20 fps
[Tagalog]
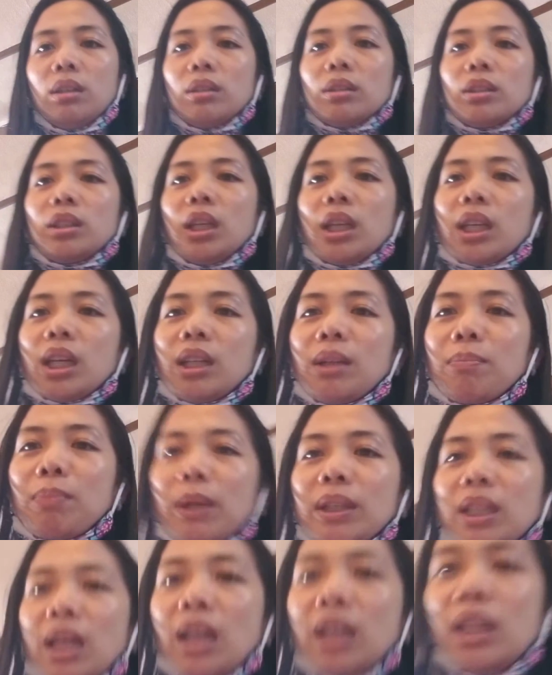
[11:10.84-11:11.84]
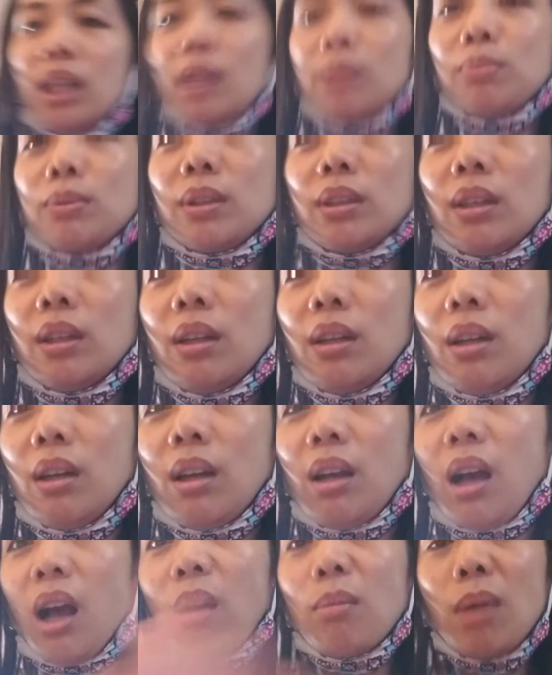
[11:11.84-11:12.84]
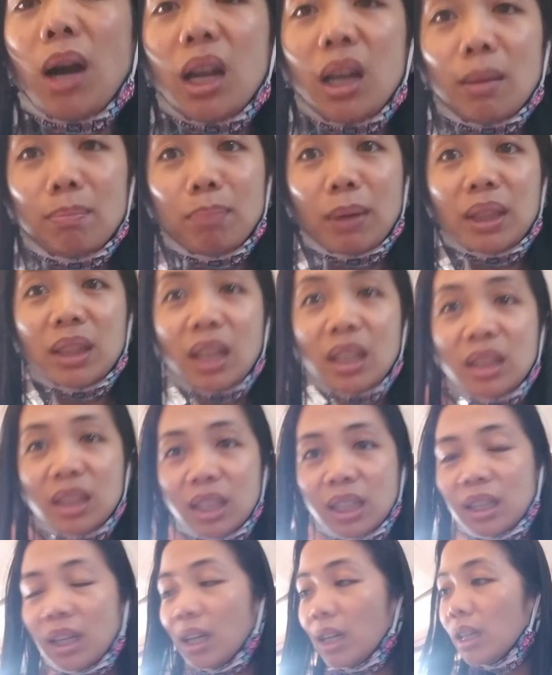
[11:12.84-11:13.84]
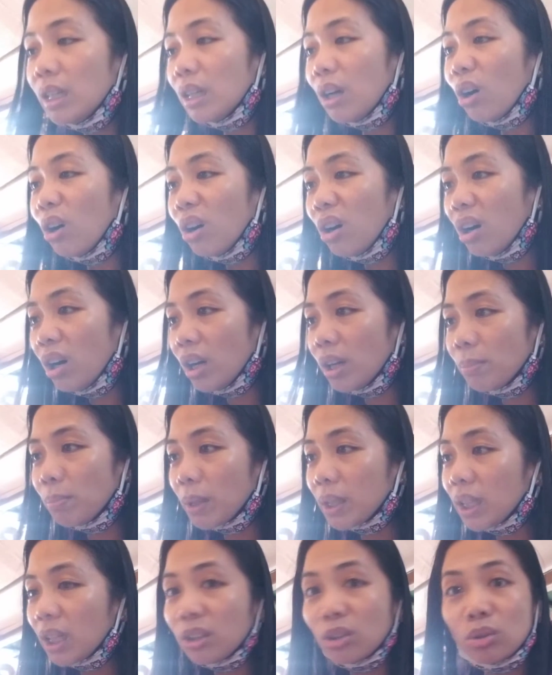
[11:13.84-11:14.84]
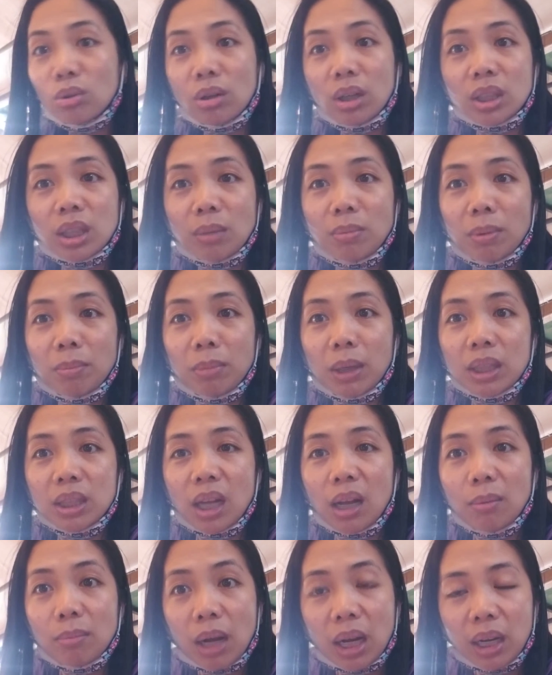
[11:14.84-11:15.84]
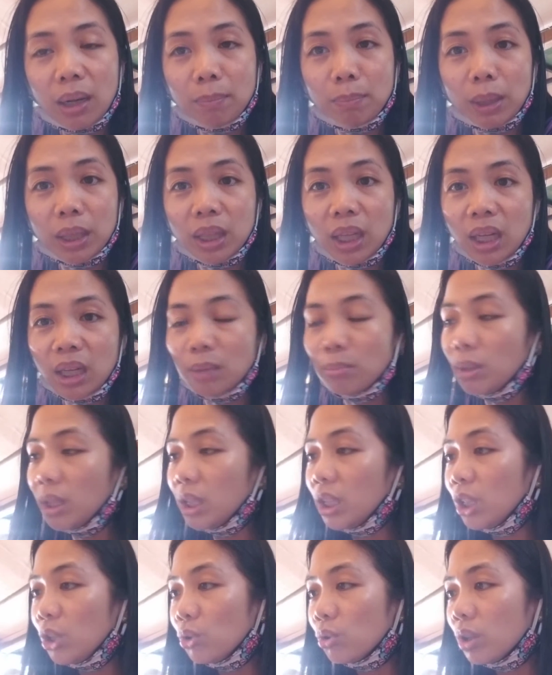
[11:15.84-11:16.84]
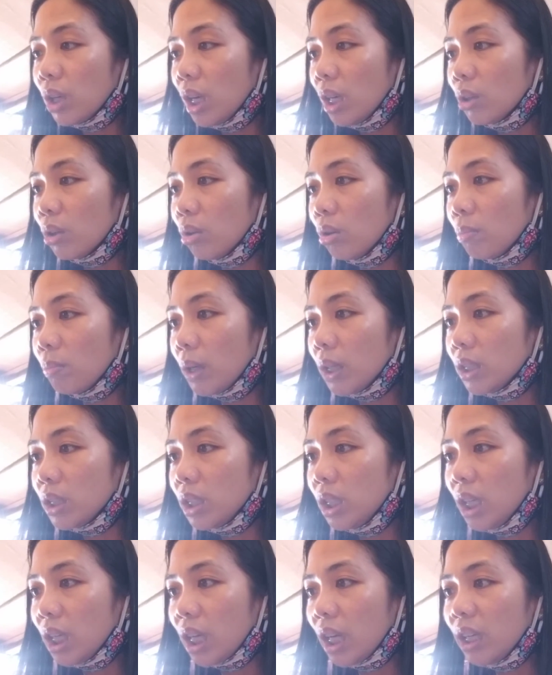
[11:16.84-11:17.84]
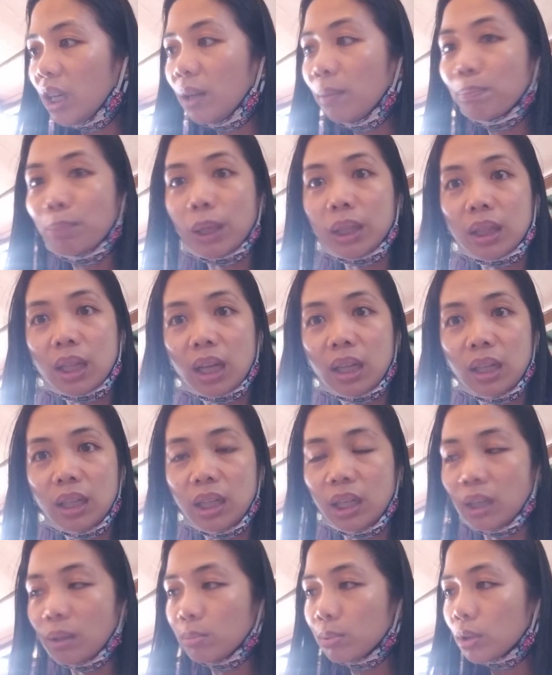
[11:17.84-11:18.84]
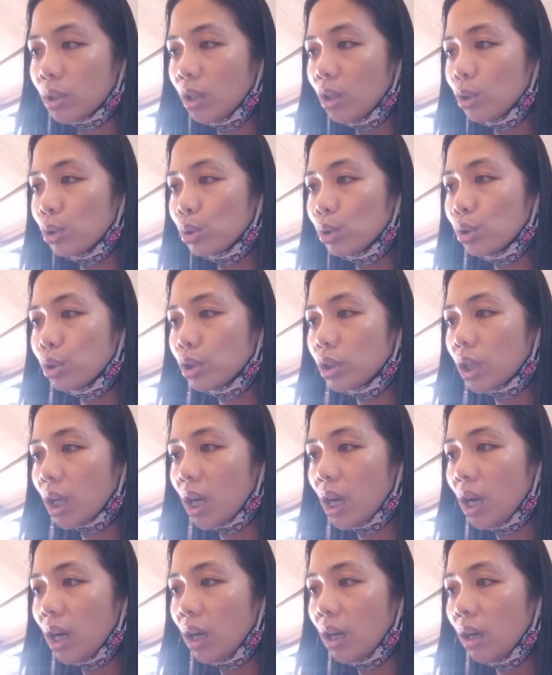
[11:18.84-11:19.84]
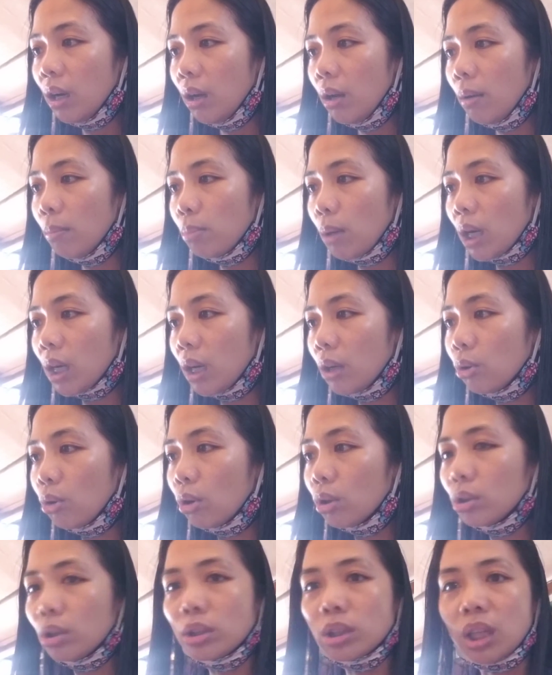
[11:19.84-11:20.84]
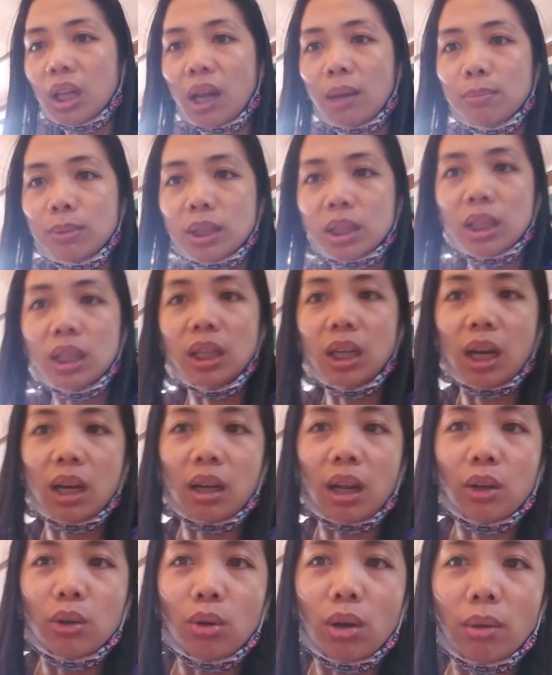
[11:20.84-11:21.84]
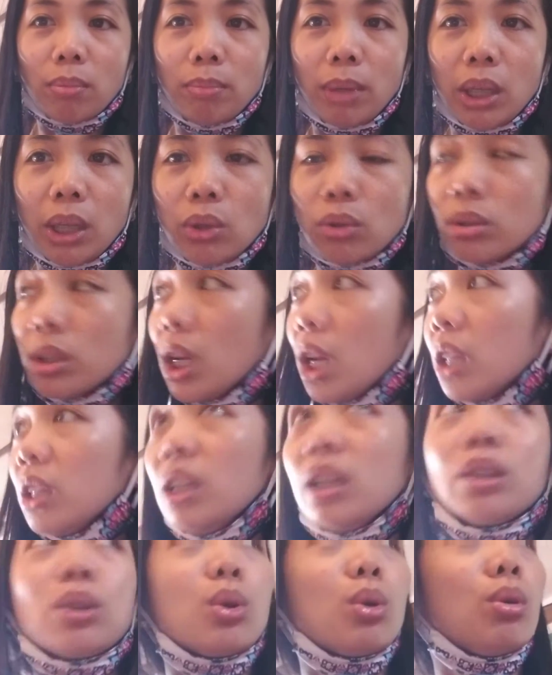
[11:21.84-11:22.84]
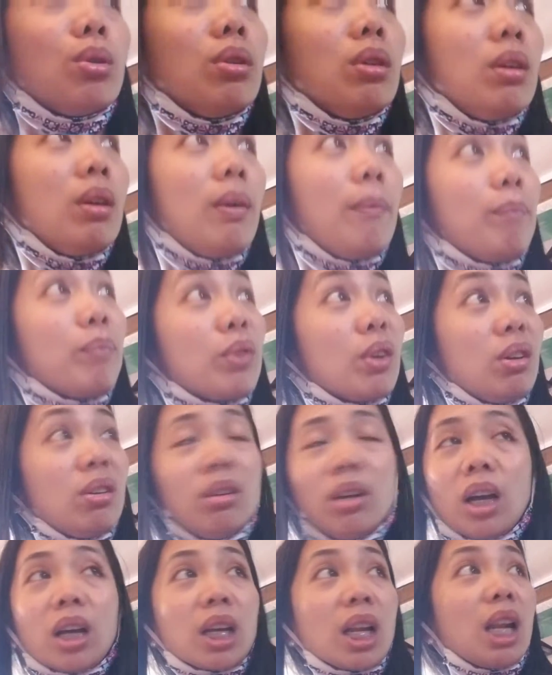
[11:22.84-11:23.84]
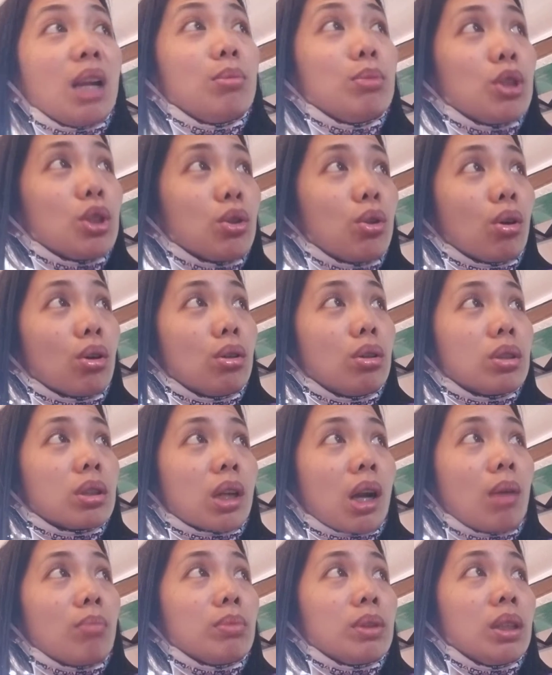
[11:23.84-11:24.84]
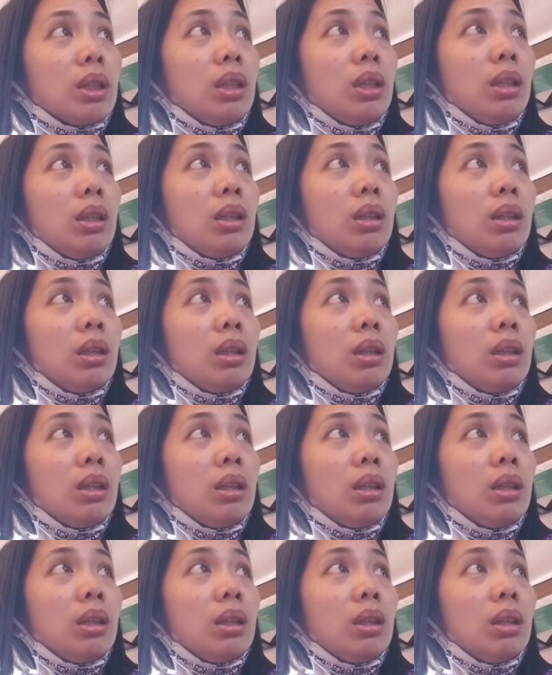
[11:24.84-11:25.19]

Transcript: Chicken and pandan leaves. Ang mahal ng pandan leaves. Ay, pag nandun ka sa ibang bansa, ang mahal ng pandan, ang nini yan. Oh, my chicken and pandan leaves. Social. Parang Gordon's Ramsay, ang ano, ang menu nila dito. No? Kalala mo si Gordon's Ramsay?